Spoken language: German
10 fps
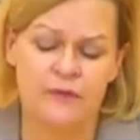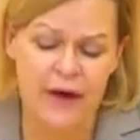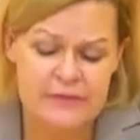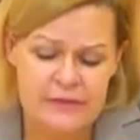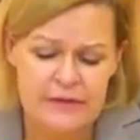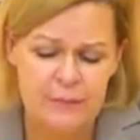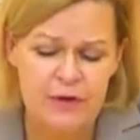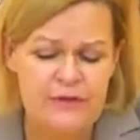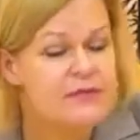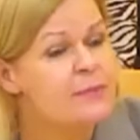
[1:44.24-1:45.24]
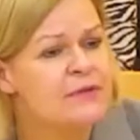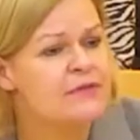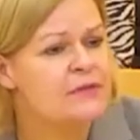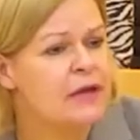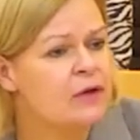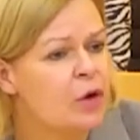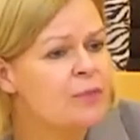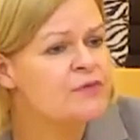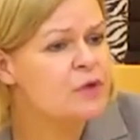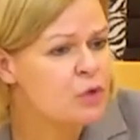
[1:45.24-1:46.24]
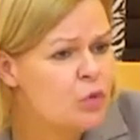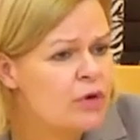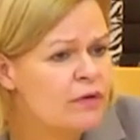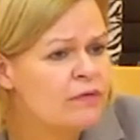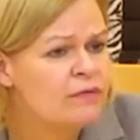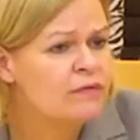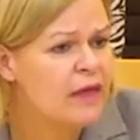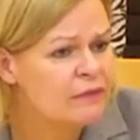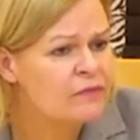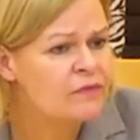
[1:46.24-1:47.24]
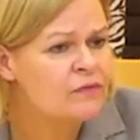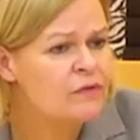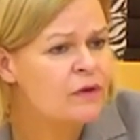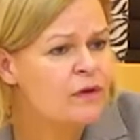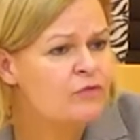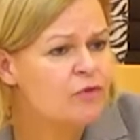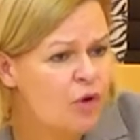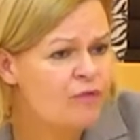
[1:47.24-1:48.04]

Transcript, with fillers: weiß nicht, Herr Ministerpräsident, ob es klug ist, jetzt vor